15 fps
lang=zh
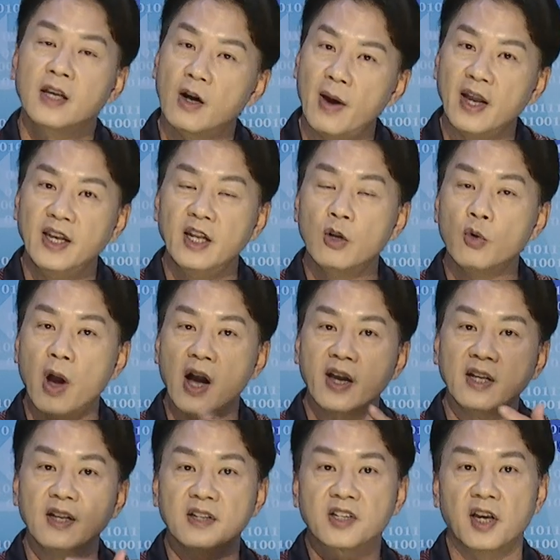各位，你如果要
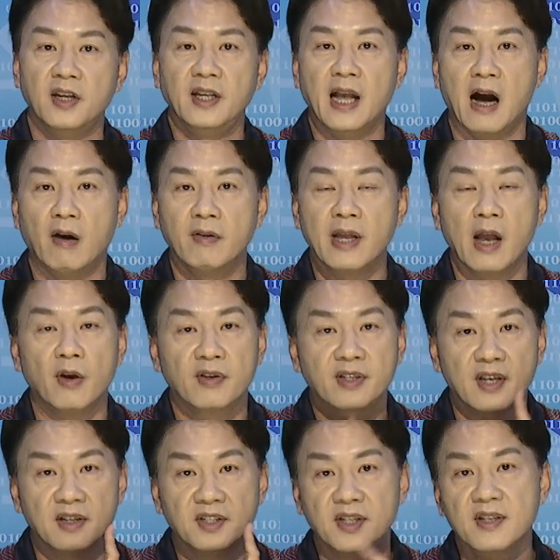跟着陈立豪，要有
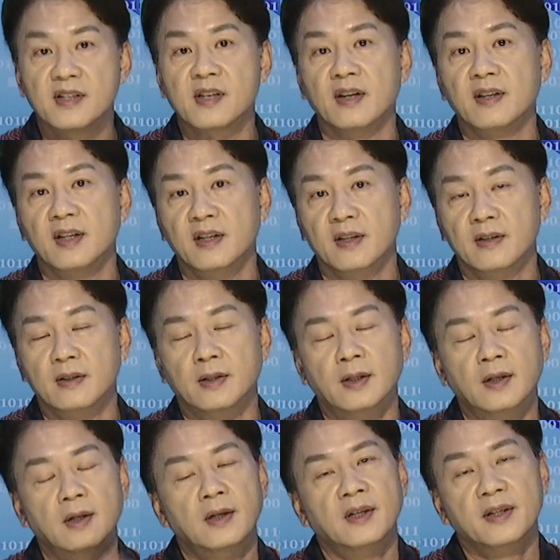真心真意，
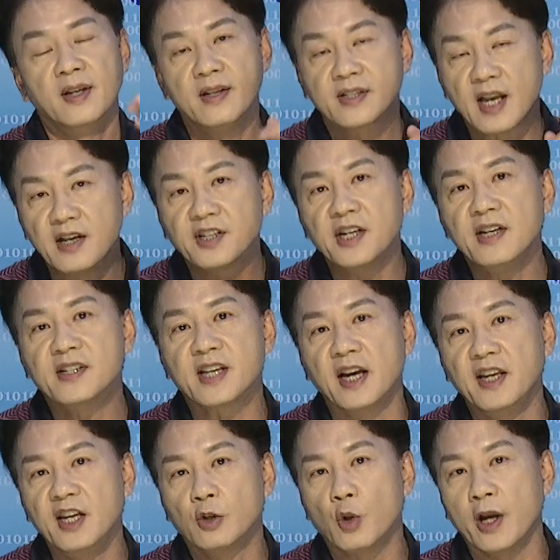你真心
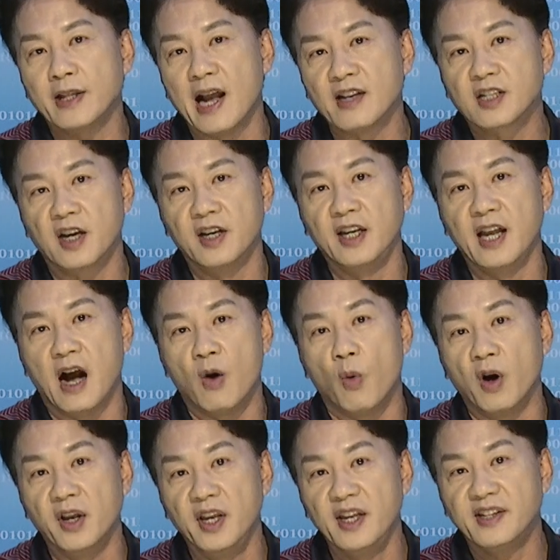真意对待陈立豪，
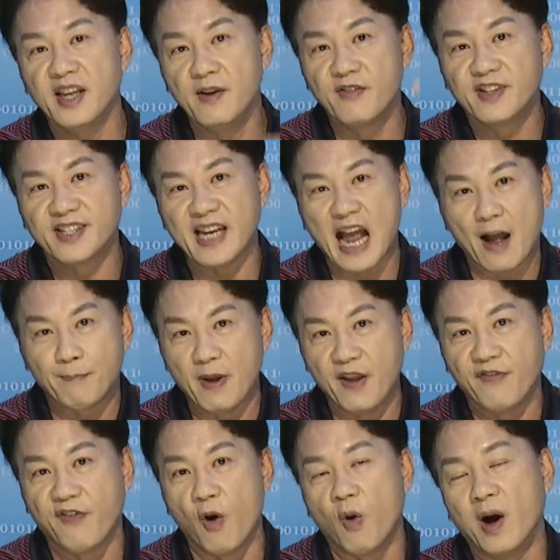我一定加
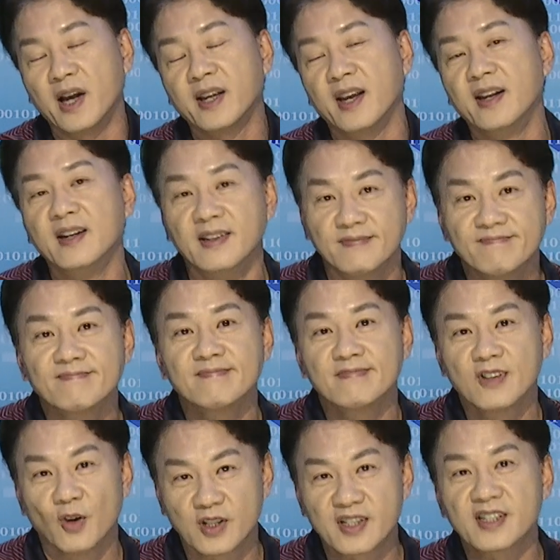倍奉还给你，
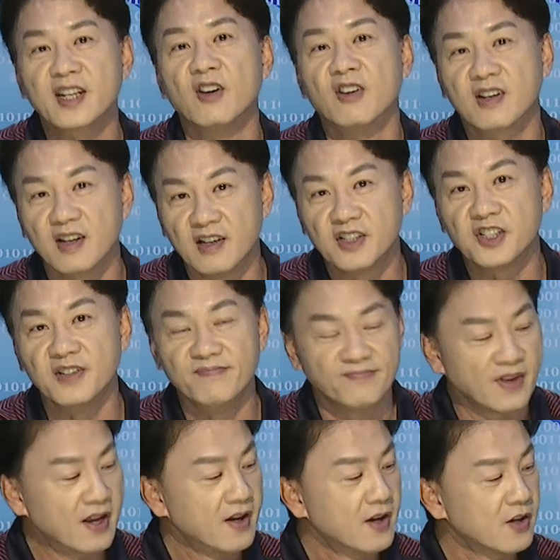我是这种个性。
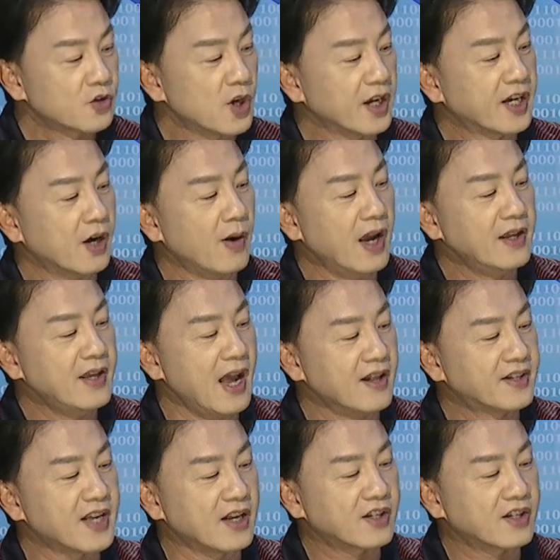所以各位，验